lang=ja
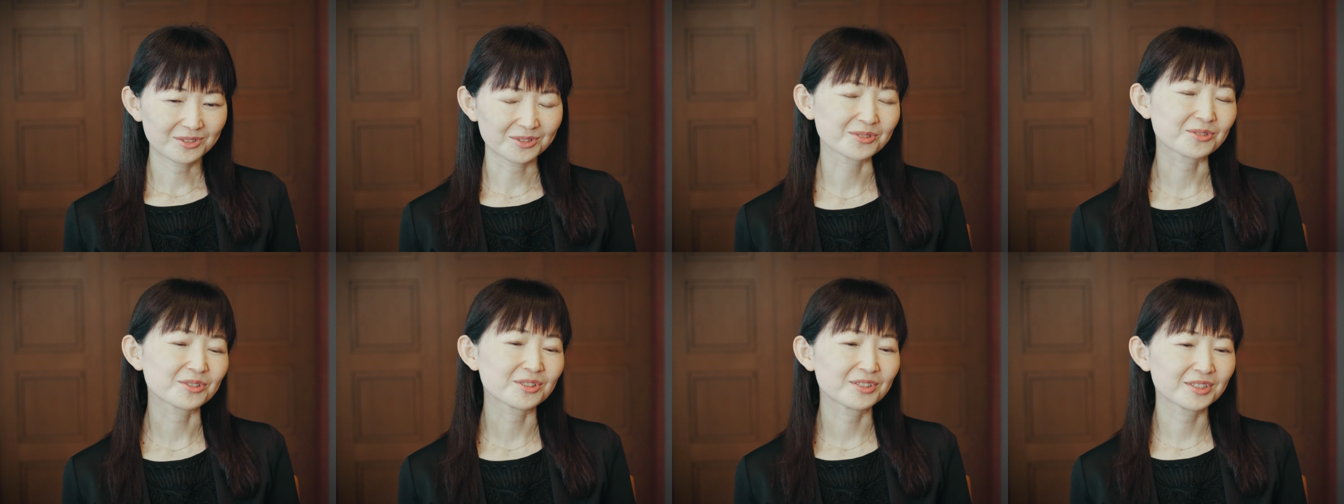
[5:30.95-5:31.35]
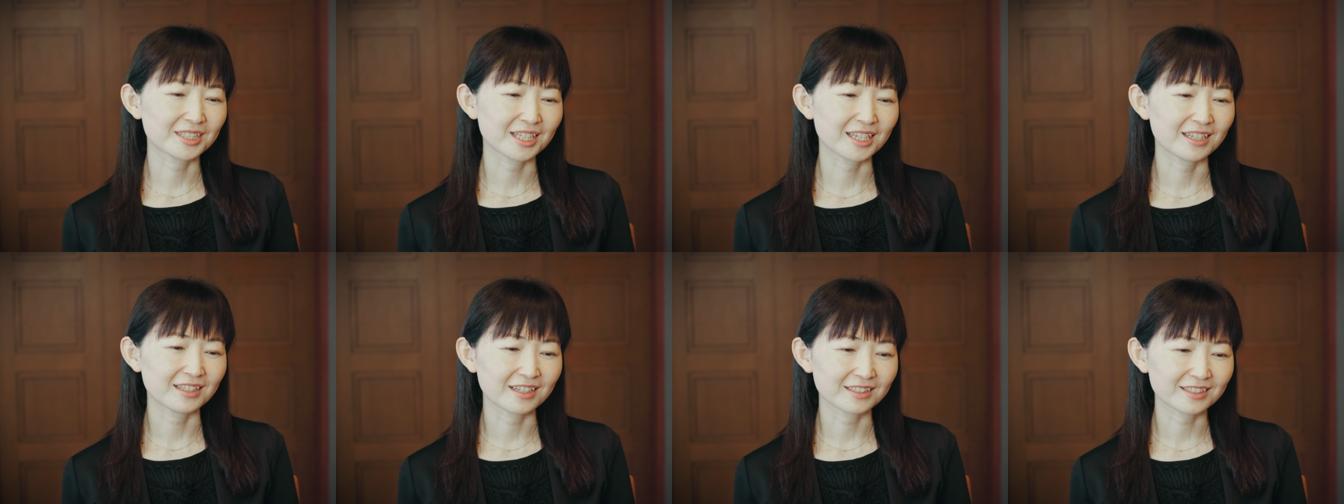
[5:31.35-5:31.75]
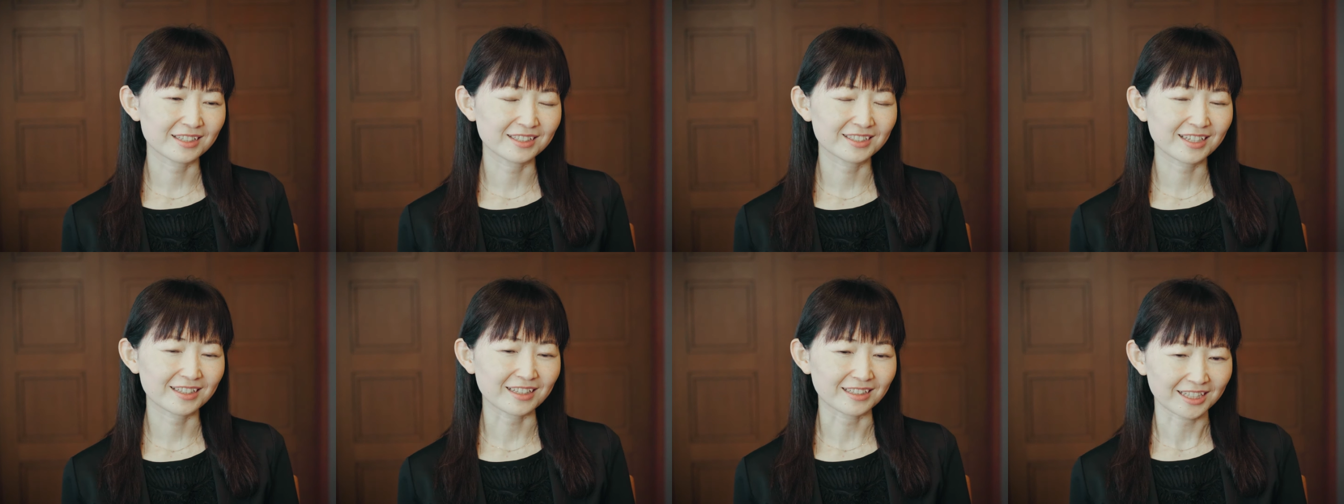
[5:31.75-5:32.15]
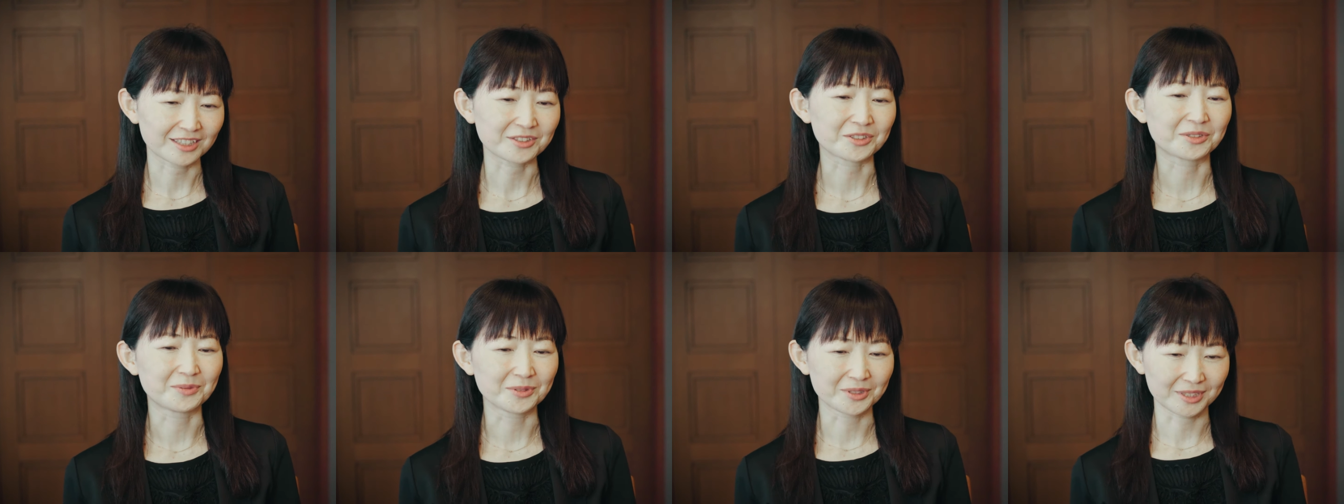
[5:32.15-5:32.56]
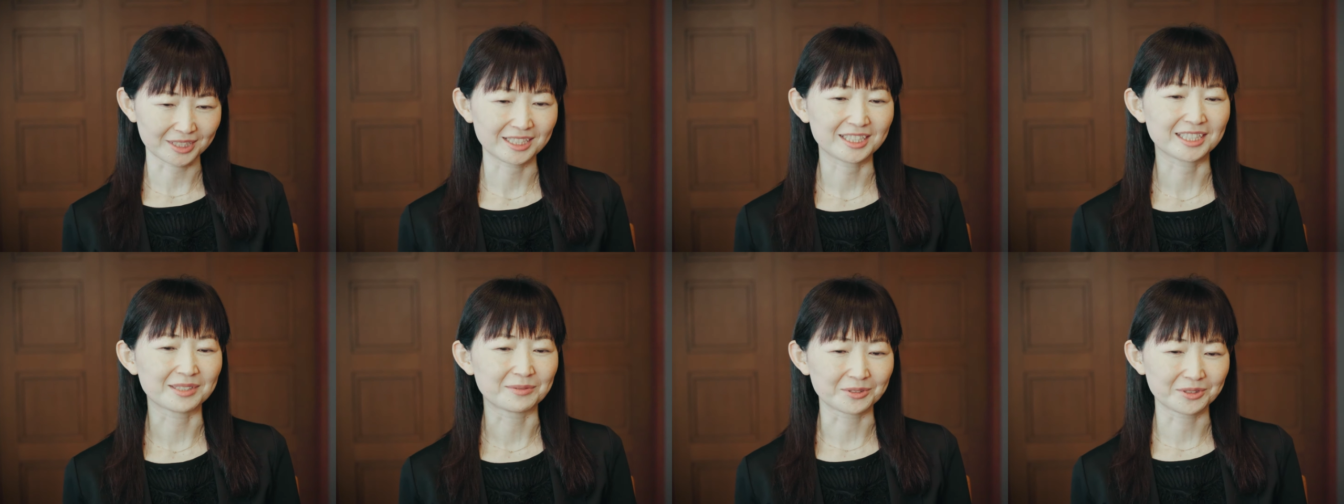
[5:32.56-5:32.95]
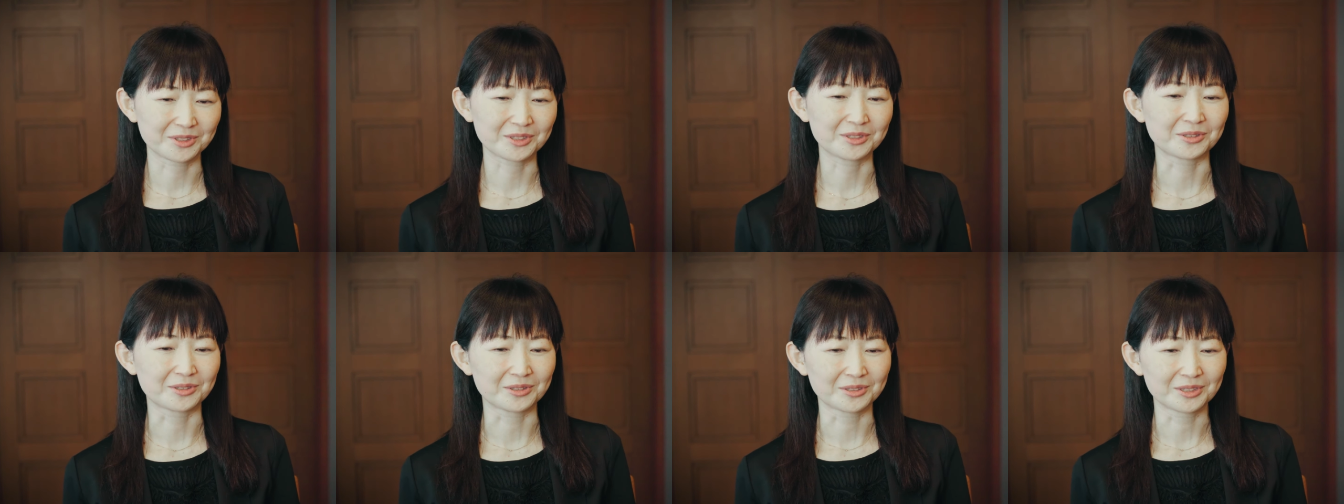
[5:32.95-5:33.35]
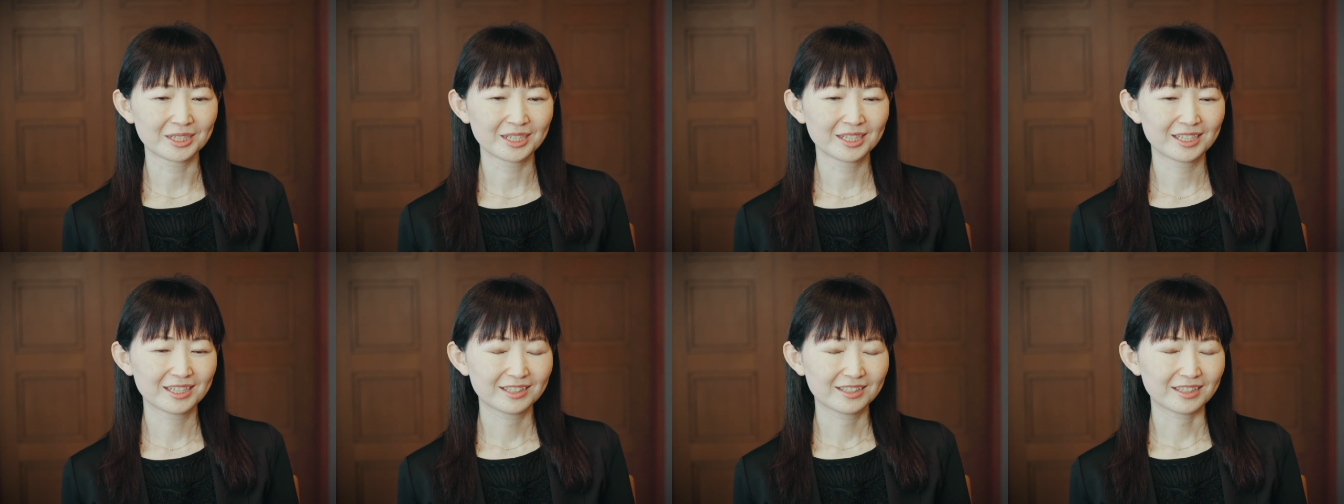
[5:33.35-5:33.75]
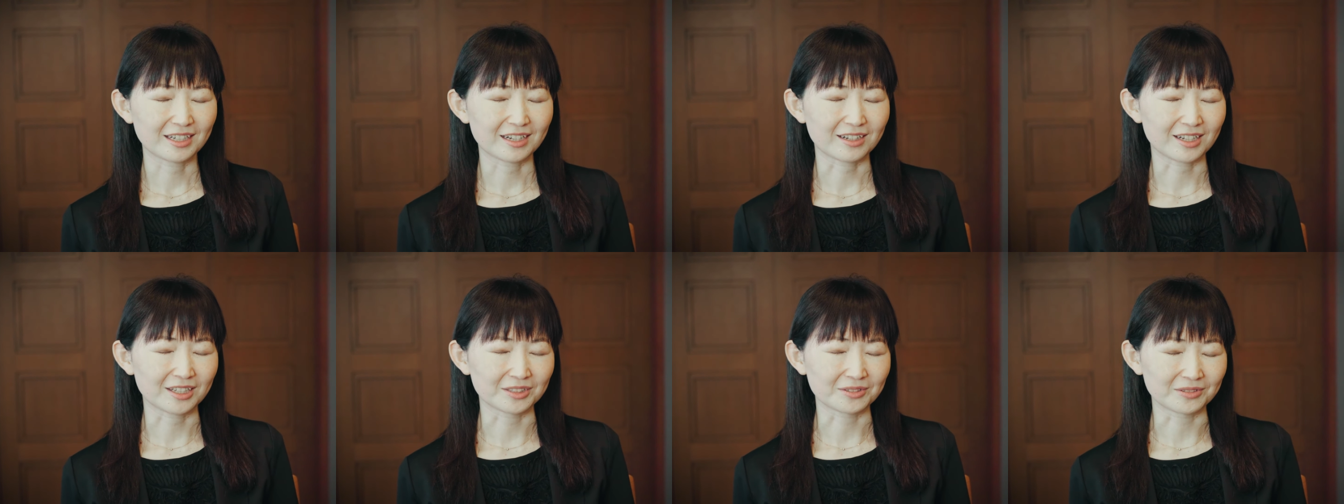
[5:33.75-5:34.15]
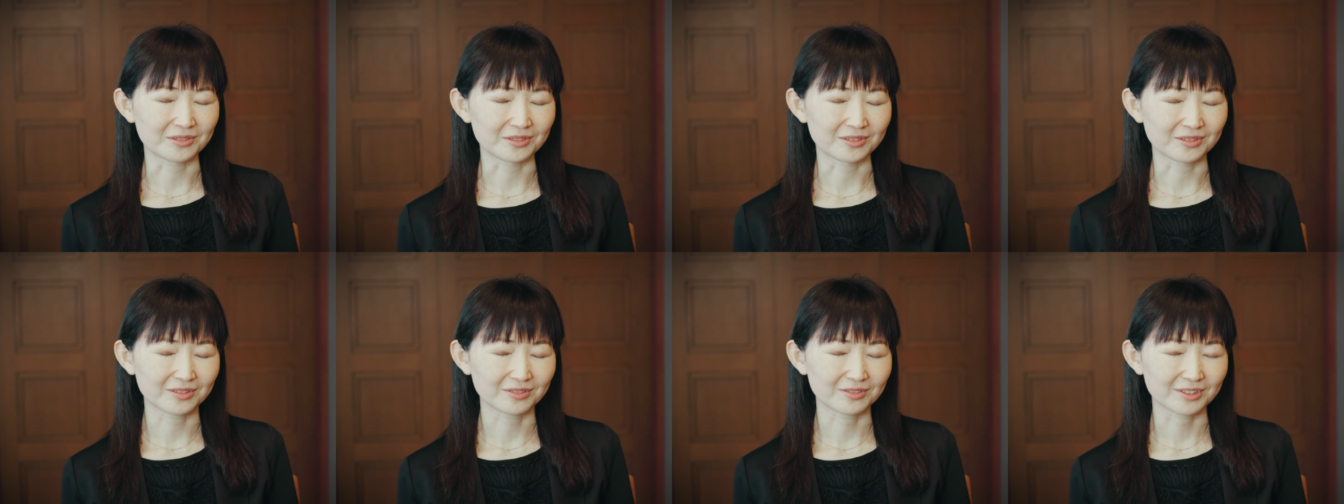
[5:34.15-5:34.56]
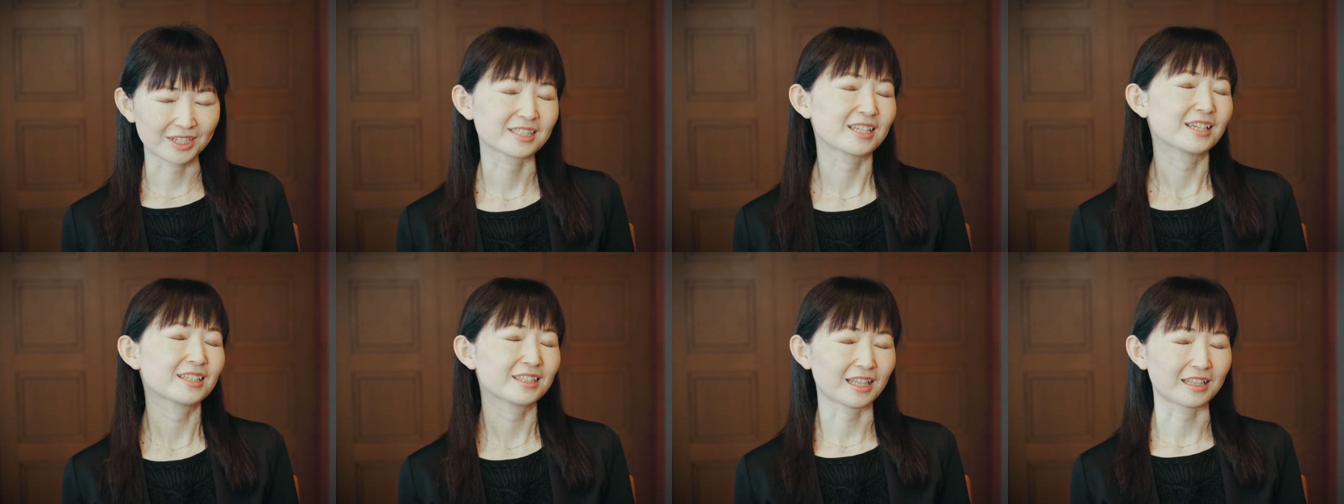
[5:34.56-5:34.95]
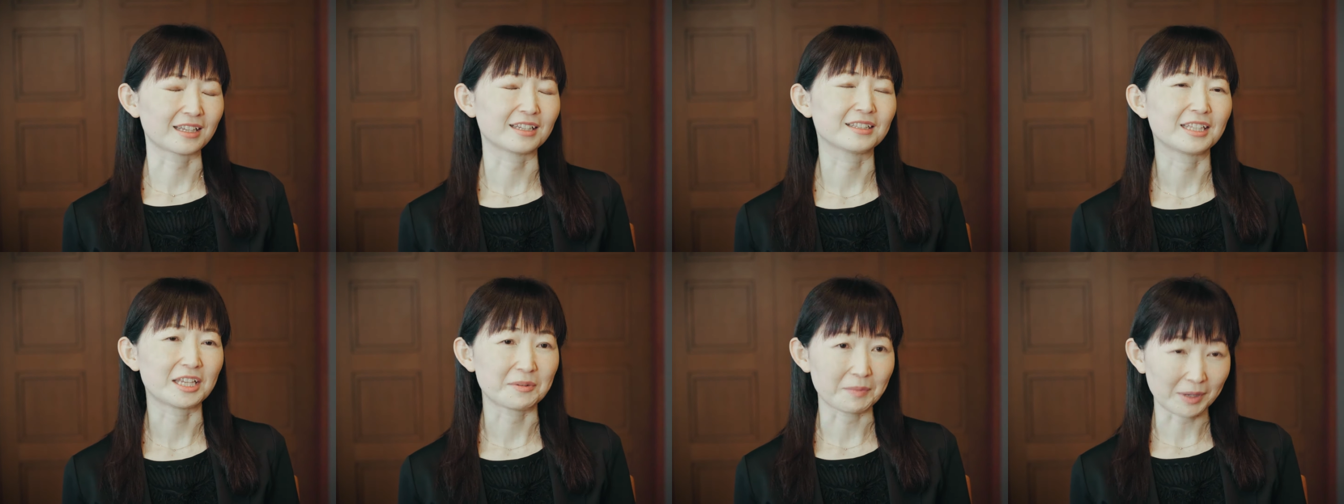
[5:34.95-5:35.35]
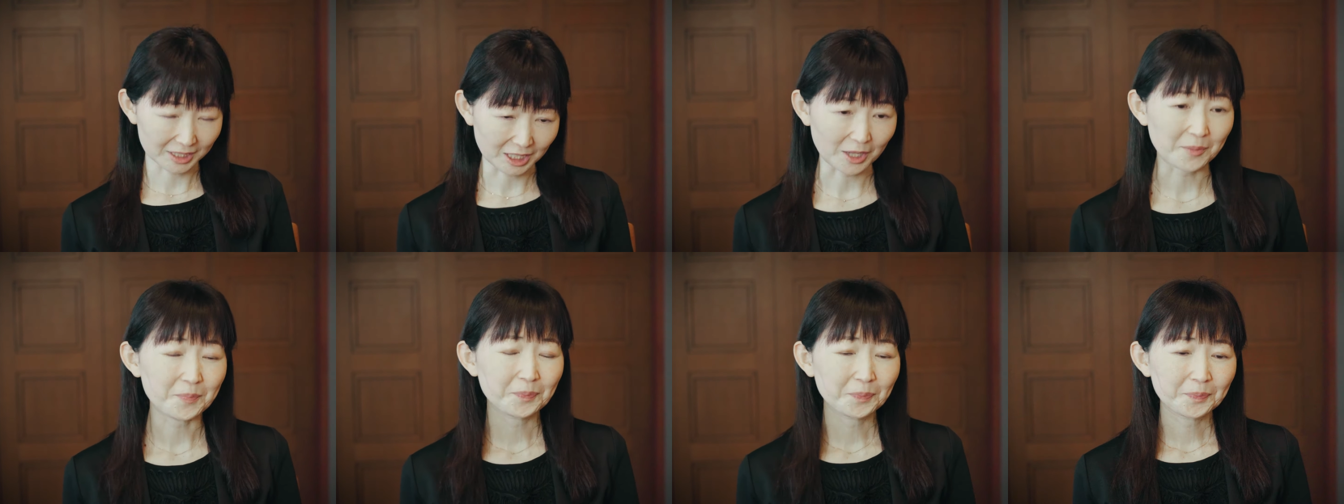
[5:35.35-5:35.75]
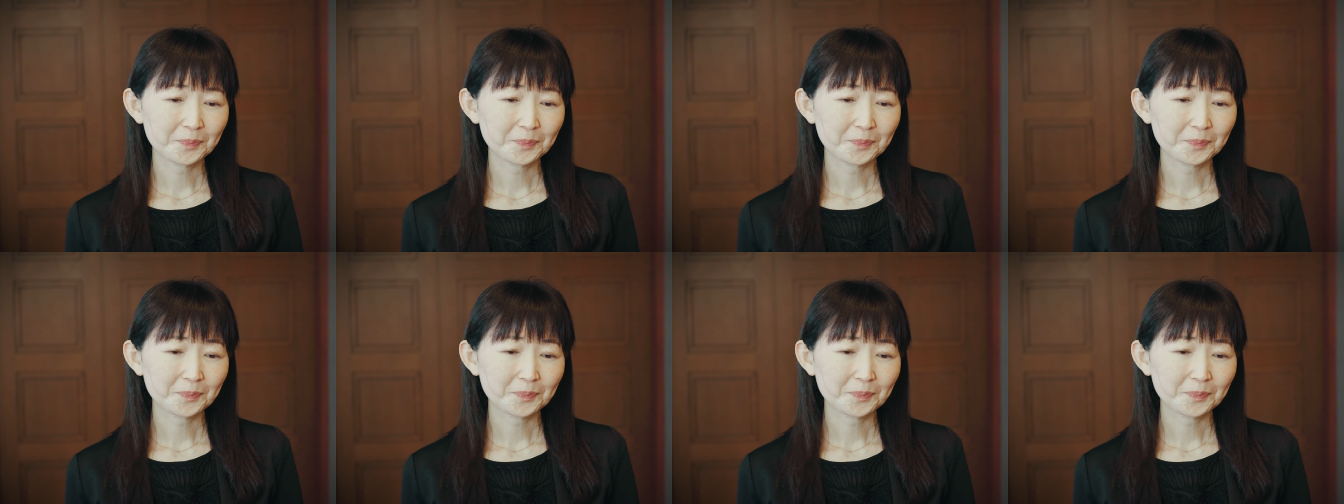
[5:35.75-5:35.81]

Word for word: 本当に素敵な先生だなと思っていつも授業をあの受けさせていただいていました。